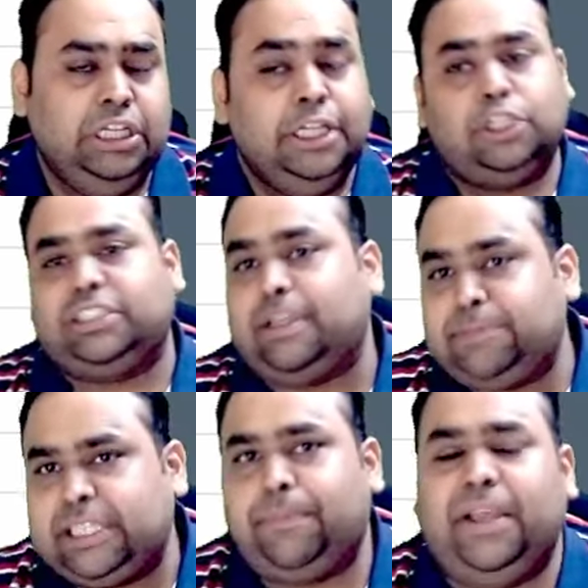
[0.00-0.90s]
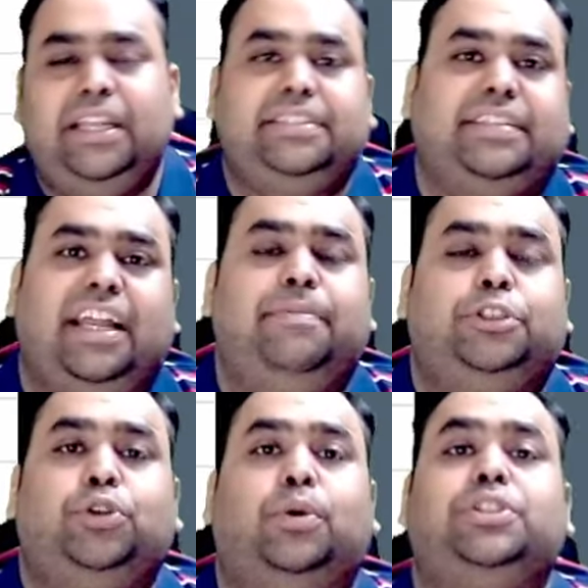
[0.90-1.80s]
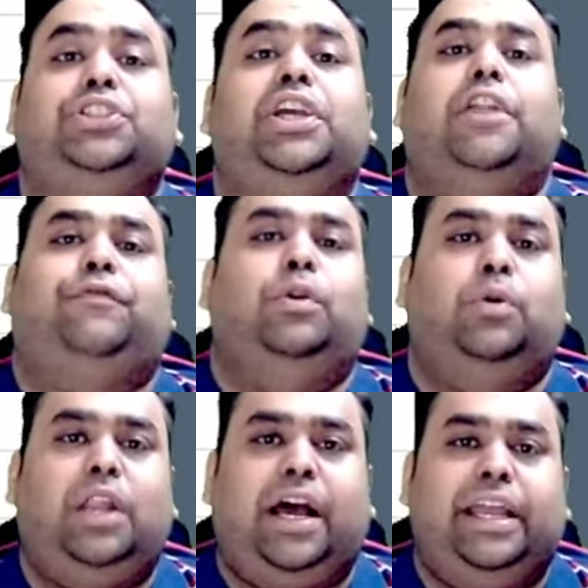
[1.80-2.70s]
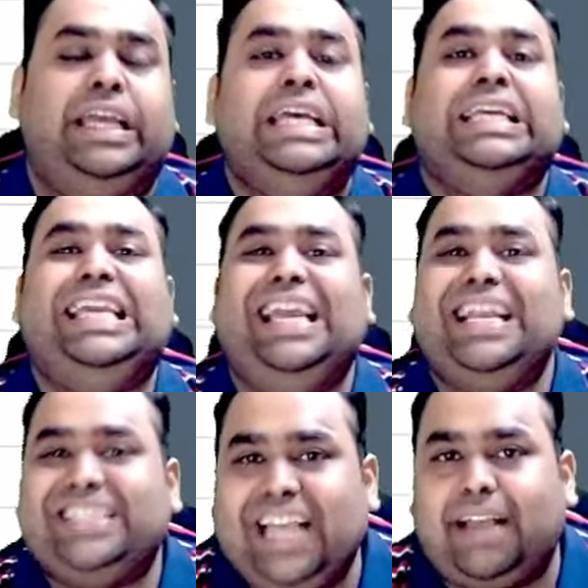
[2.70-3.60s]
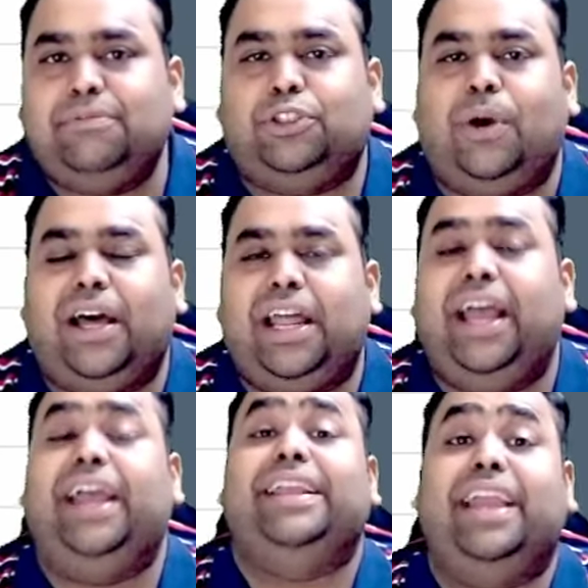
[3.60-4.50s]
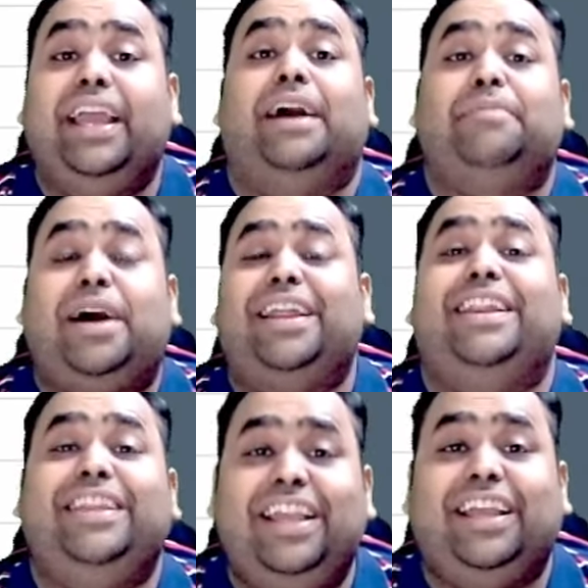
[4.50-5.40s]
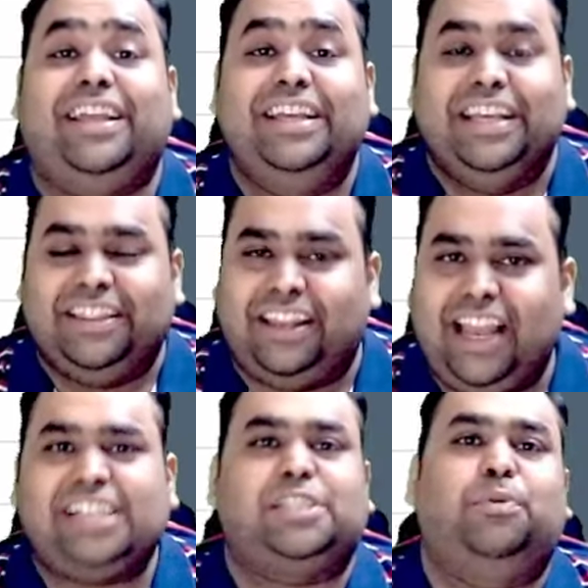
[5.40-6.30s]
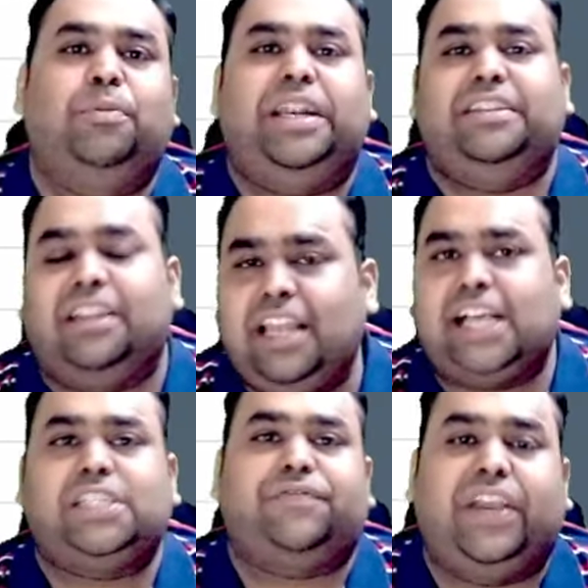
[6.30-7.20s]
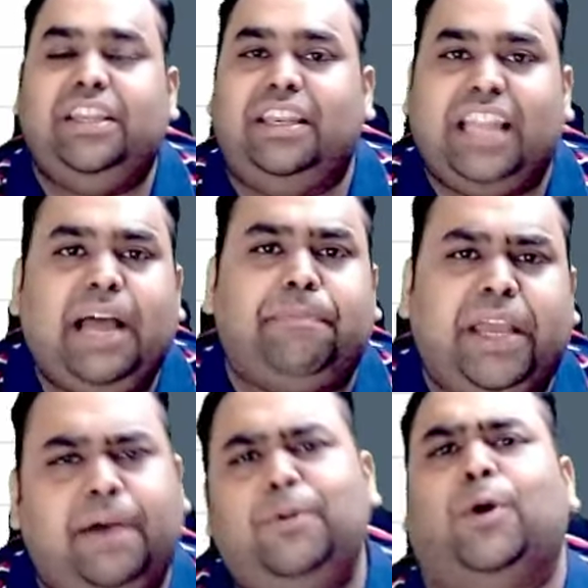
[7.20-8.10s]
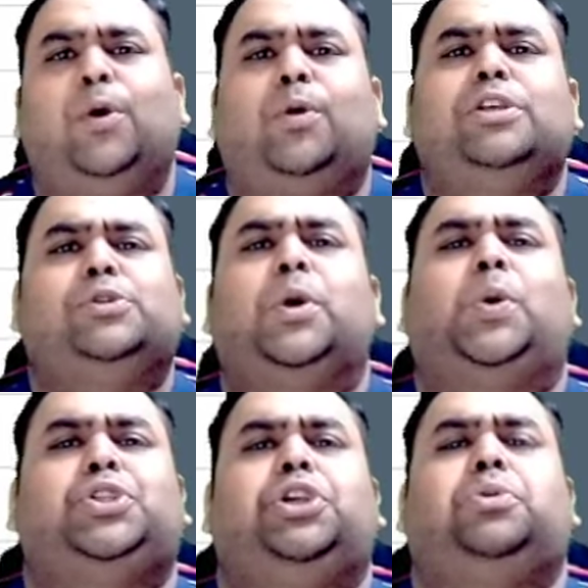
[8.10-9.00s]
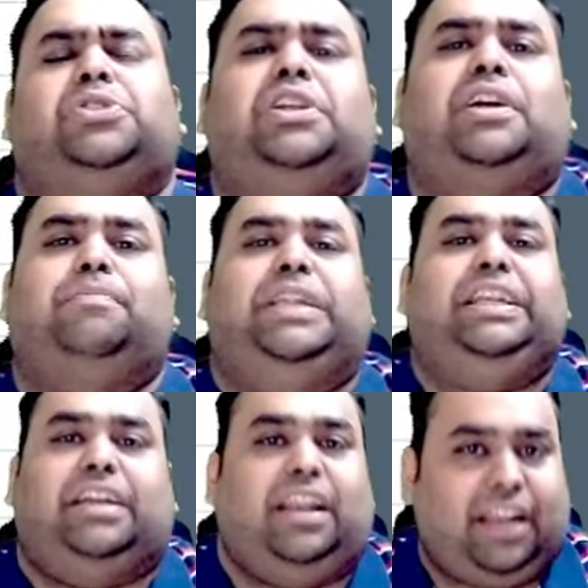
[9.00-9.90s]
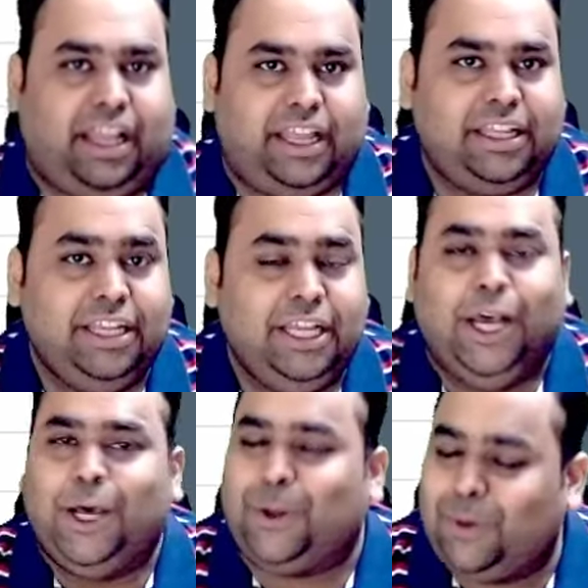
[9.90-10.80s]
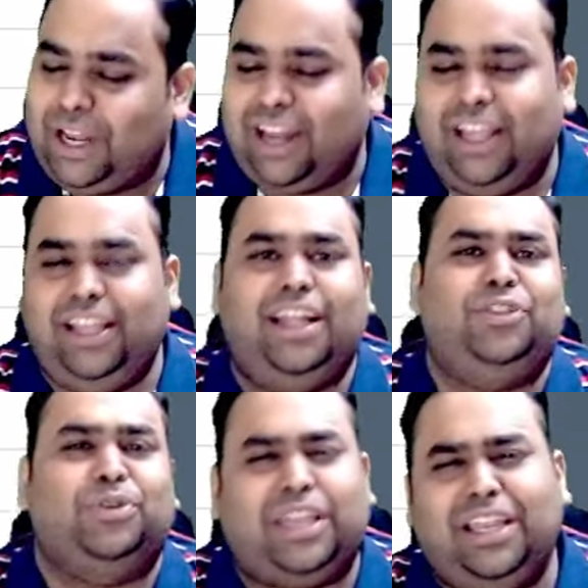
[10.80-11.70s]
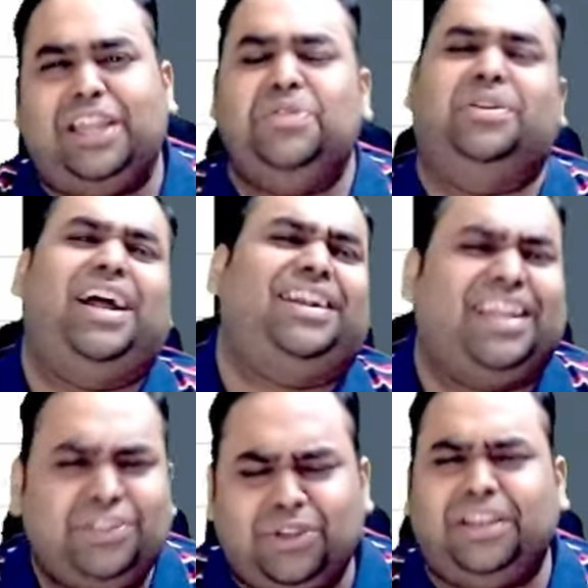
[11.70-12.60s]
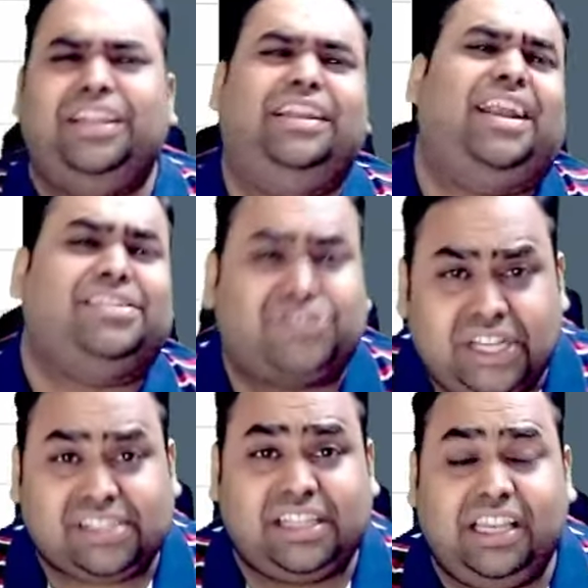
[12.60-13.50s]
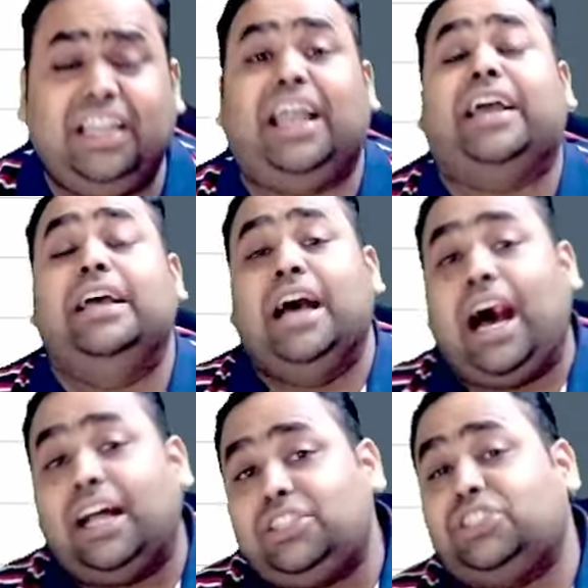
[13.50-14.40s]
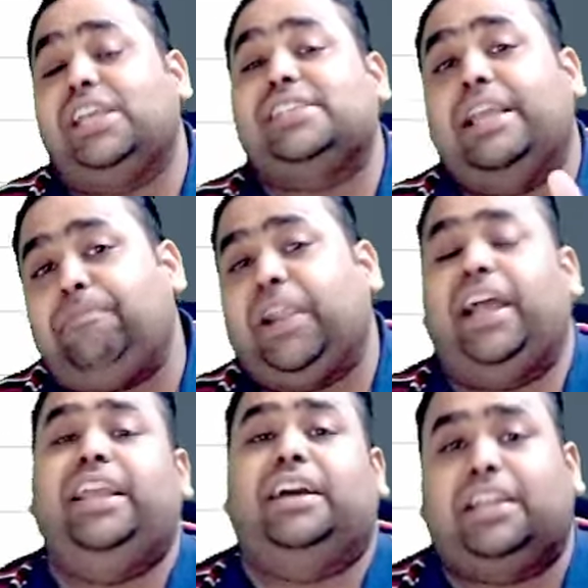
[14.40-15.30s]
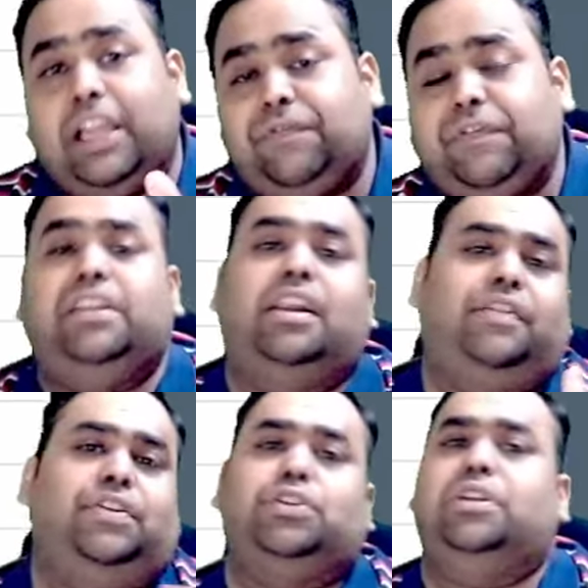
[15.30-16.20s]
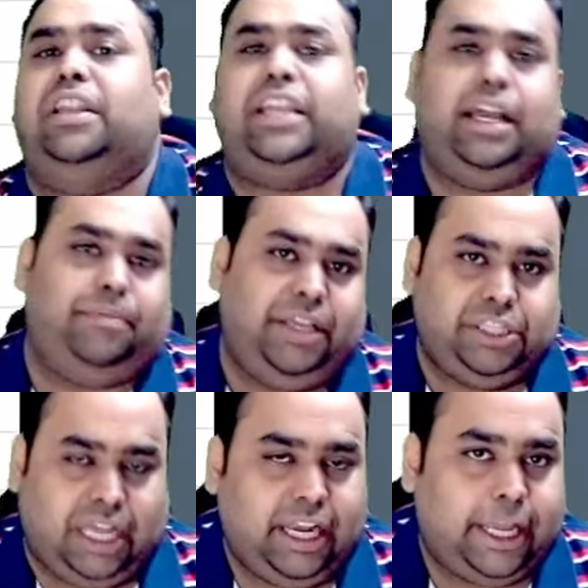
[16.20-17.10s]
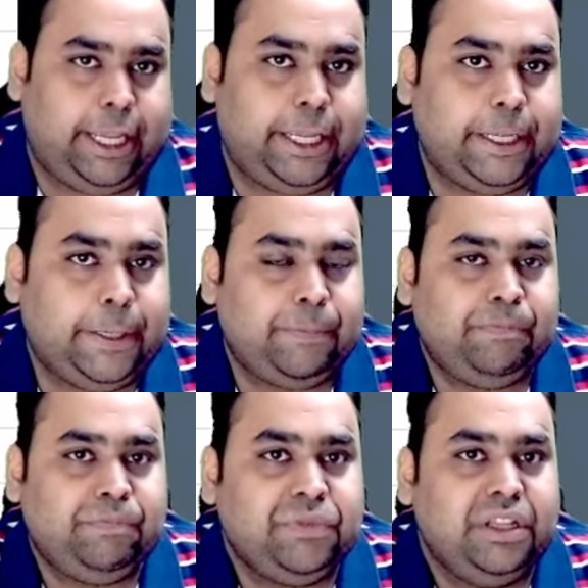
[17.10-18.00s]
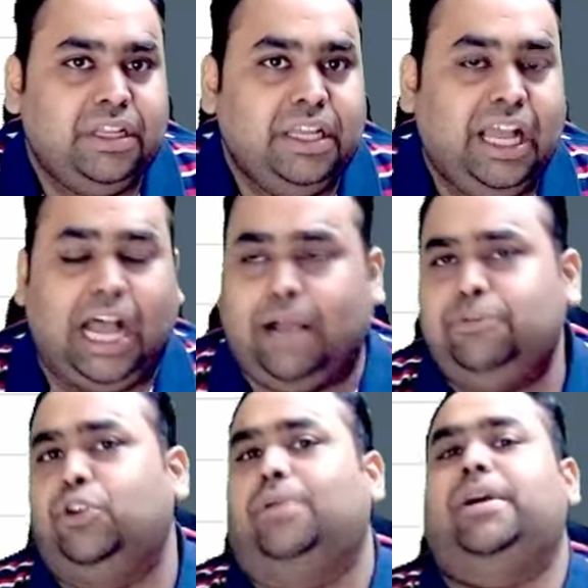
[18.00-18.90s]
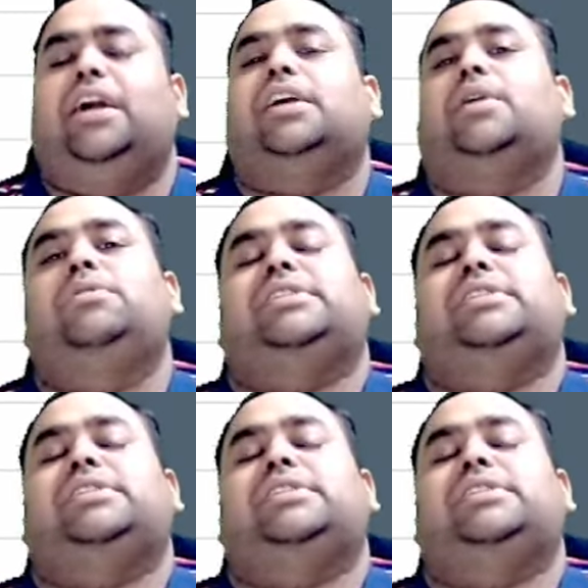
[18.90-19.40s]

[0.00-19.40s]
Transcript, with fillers: तो सबसे पहले सारे बच्चों को चीयरफुल होना है कि एग्जाम जो आ रहा है ये हमारे लिए द लास्ट मोमेंट द लास्ट फाइनल लैप है हम लोगों को इसको खुशी खुशी कंप्लीट करना है रोना नहीं है दुखी नहीं होना है टेंशन नहीं लेना है स्ट्रेस नहीं लेना है अच्छे से पढ़ाई करके फाइनल रिविजन करके हमें जाना है अब जो हमारा अकाउंट्स